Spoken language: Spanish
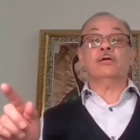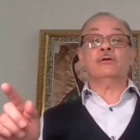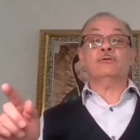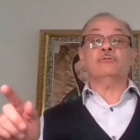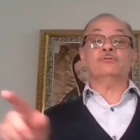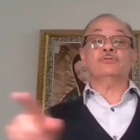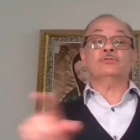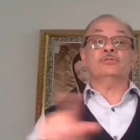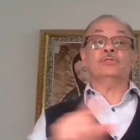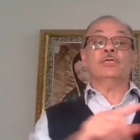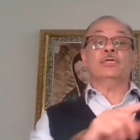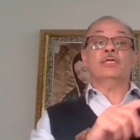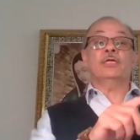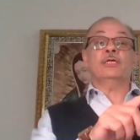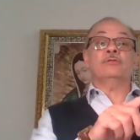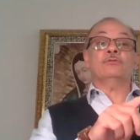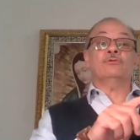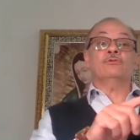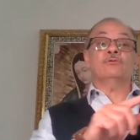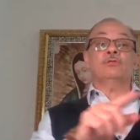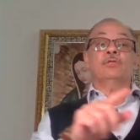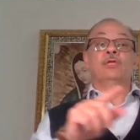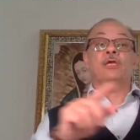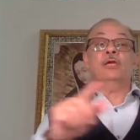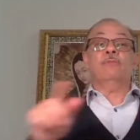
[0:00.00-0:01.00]
te
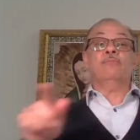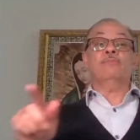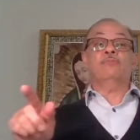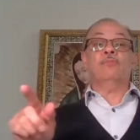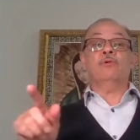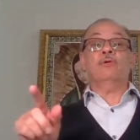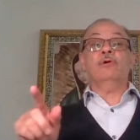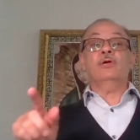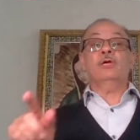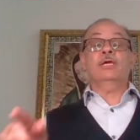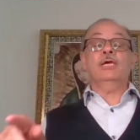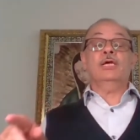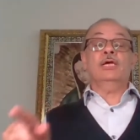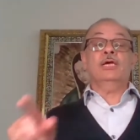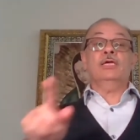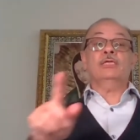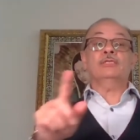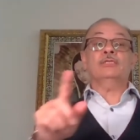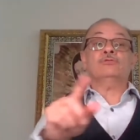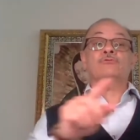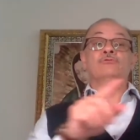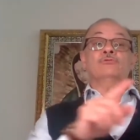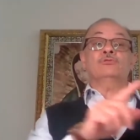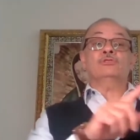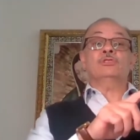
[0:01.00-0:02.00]
conceda tu tiempo,
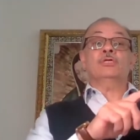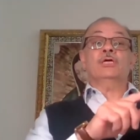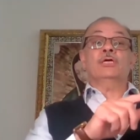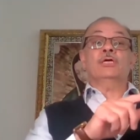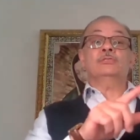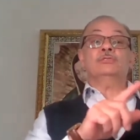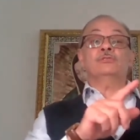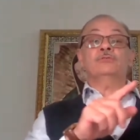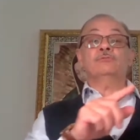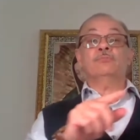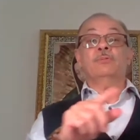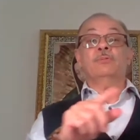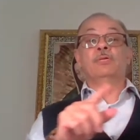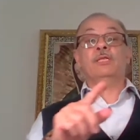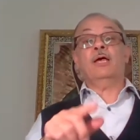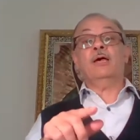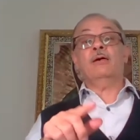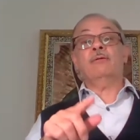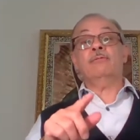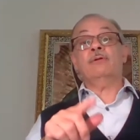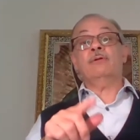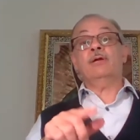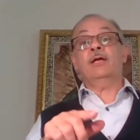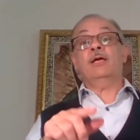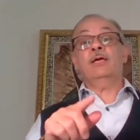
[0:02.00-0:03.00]
escuchar su
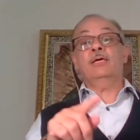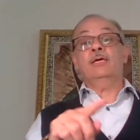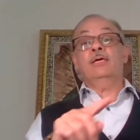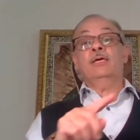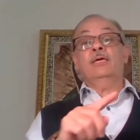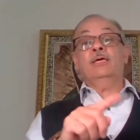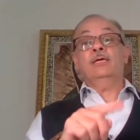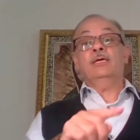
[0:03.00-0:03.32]
palabra